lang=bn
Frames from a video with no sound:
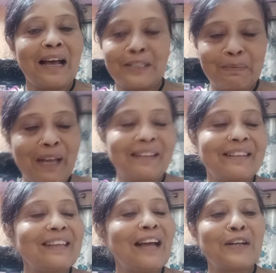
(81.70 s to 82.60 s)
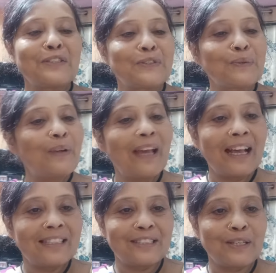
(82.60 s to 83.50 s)
আসবে আর কি আর স্কুলে
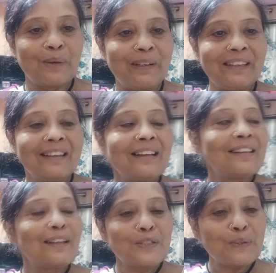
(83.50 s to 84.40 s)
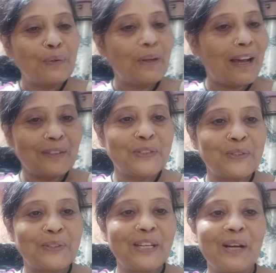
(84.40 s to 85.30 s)
গেছে সবাই স্কুলে এখন
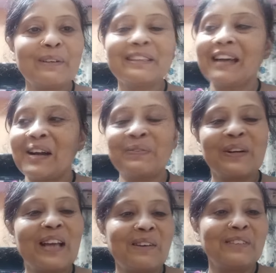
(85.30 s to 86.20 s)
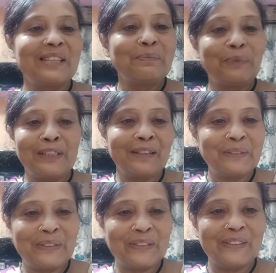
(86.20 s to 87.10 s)
ছুটি হবে তারপরে আমাদের পতাকা
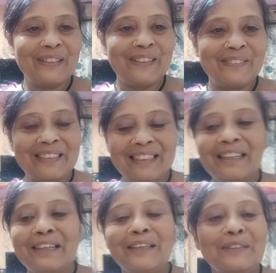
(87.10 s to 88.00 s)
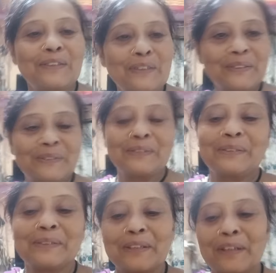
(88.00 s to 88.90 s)
উত্তোলন হবে তো
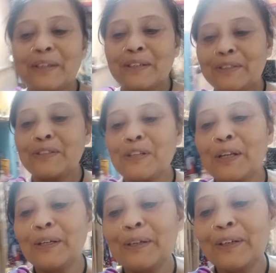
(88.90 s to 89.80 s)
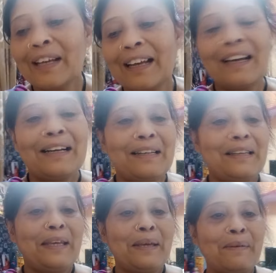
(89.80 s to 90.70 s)
চলো
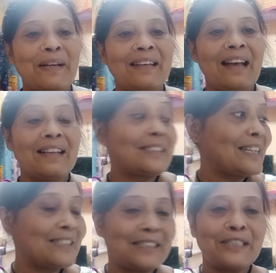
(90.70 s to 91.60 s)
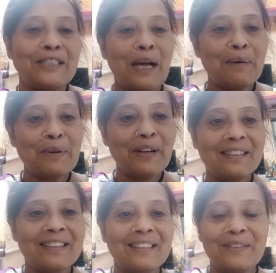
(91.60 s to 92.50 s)
এবারে আস্তে আস্তে যাবো আর
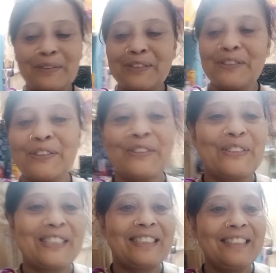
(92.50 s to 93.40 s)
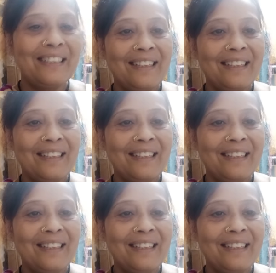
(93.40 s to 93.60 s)
কি তোরজোর করছি